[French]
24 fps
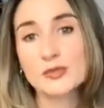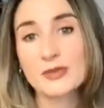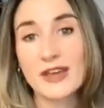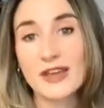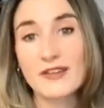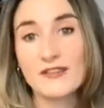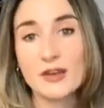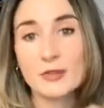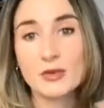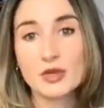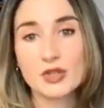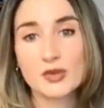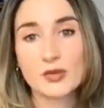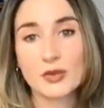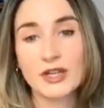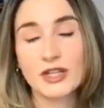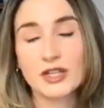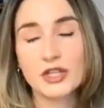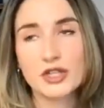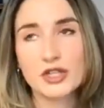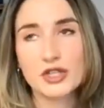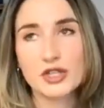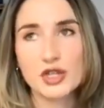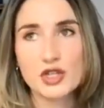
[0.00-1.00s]
puis il y avait besoin
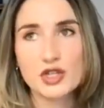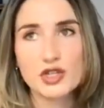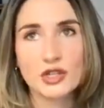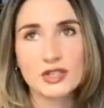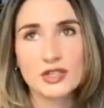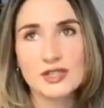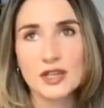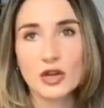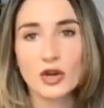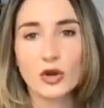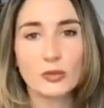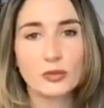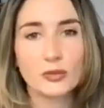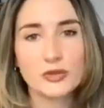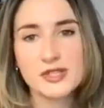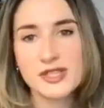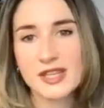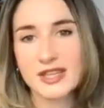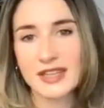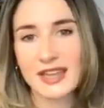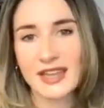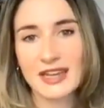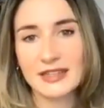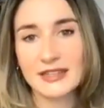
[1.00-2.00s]
de se sortir un peu de
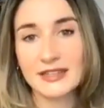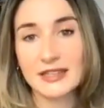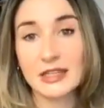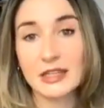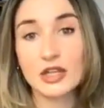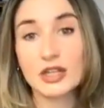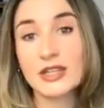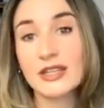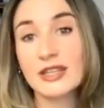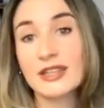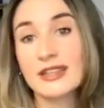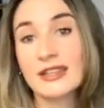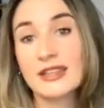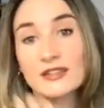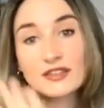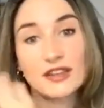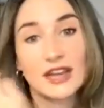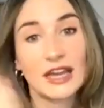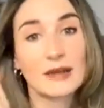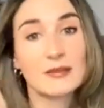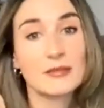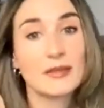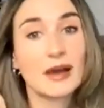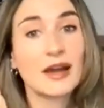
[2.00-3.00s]
cette réalité-là qui était
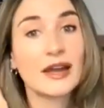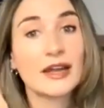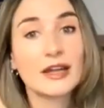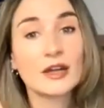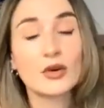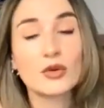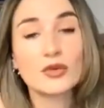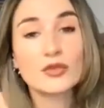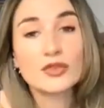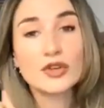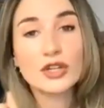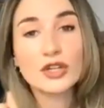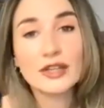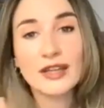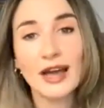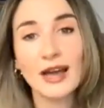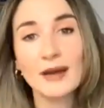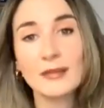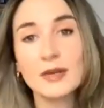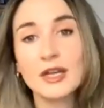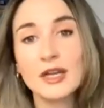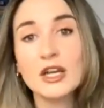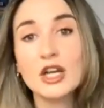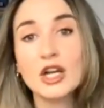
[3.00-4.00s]
vraiment
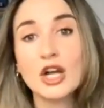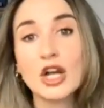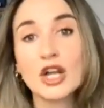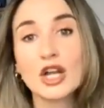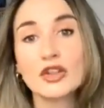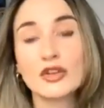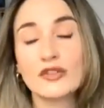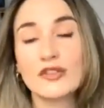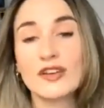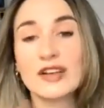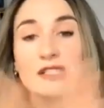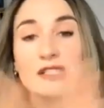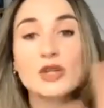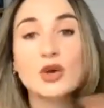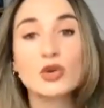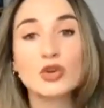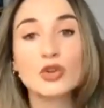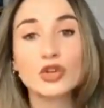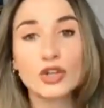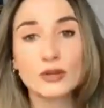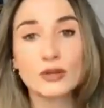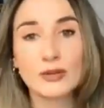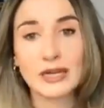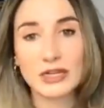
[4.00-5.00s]
inconfortable de façon
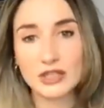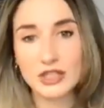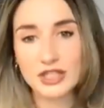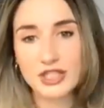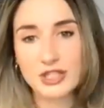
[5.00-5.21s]
globale.